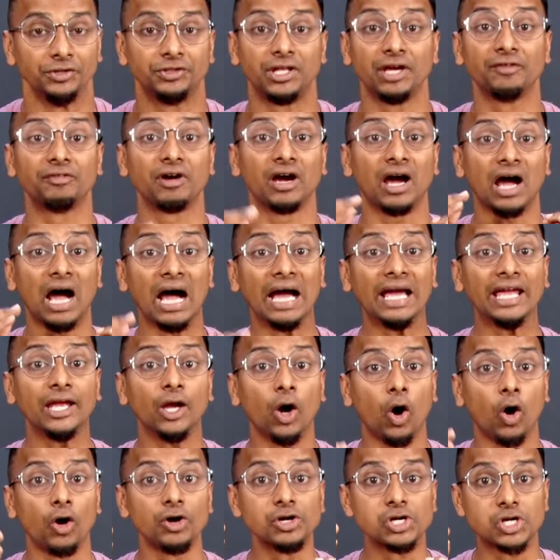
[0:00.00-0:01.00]
தேவர் ஹை
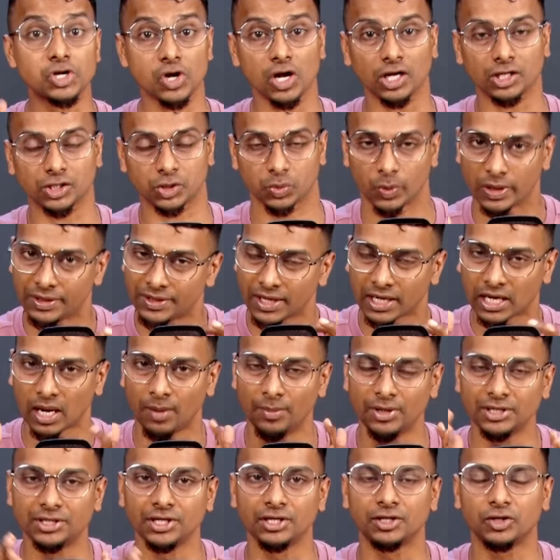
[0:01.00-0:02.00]
ஆன் ட்ரக்ஸ் வென் தே
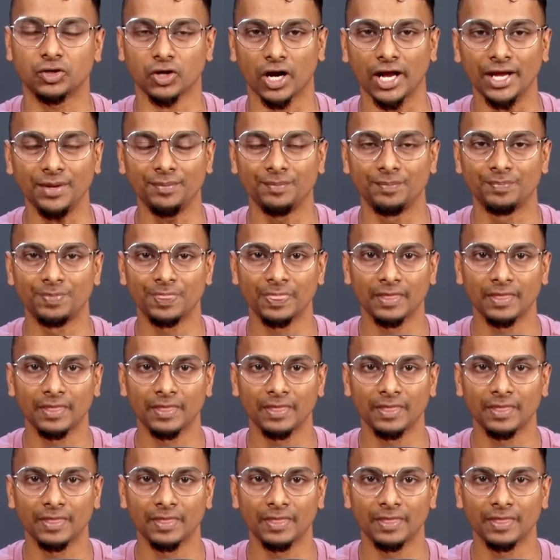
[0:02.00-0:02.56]
கமிட்டட் கிரைம்